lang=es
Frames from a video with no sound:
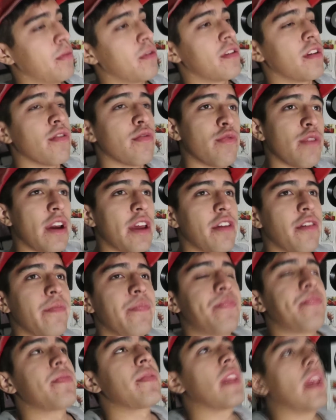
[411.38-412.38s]
pues se
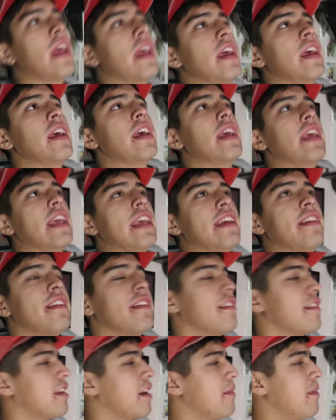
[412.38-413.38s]
fueron. Y
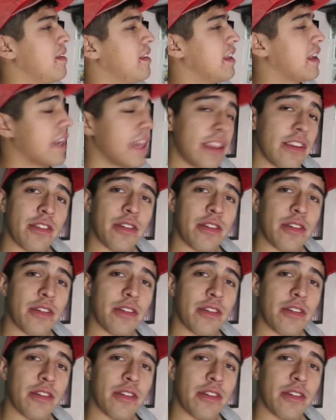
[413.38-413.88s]
desde esa vez dije